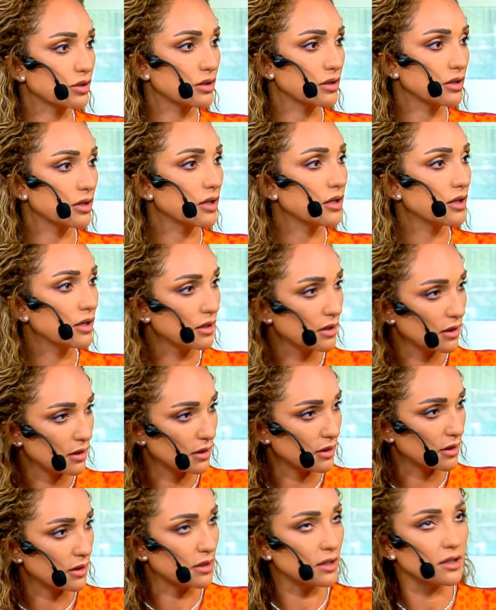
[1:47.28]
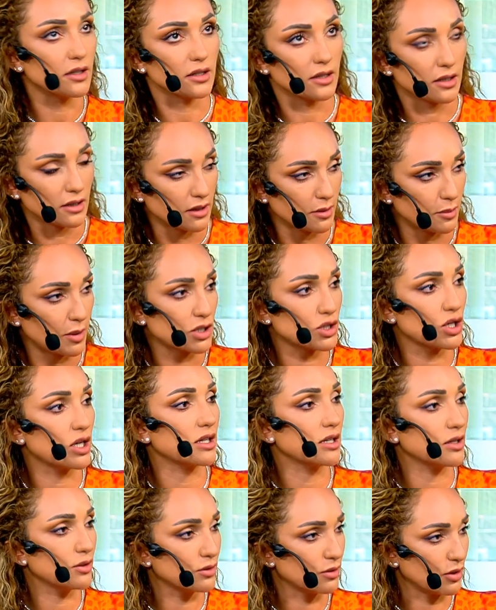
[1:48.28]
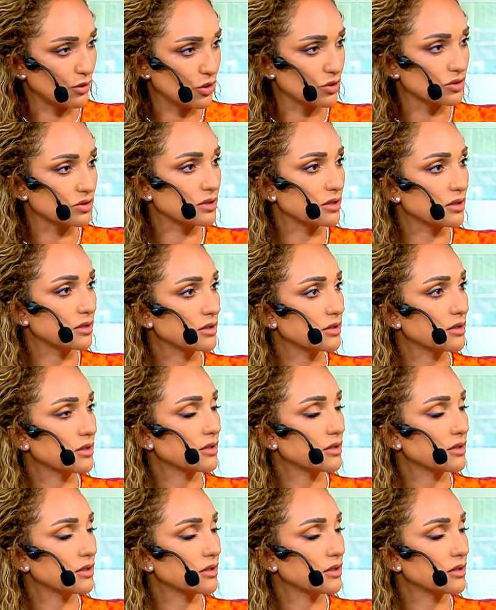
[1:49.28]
هذا كل فيسبوك ادهني وحطي حطي رهف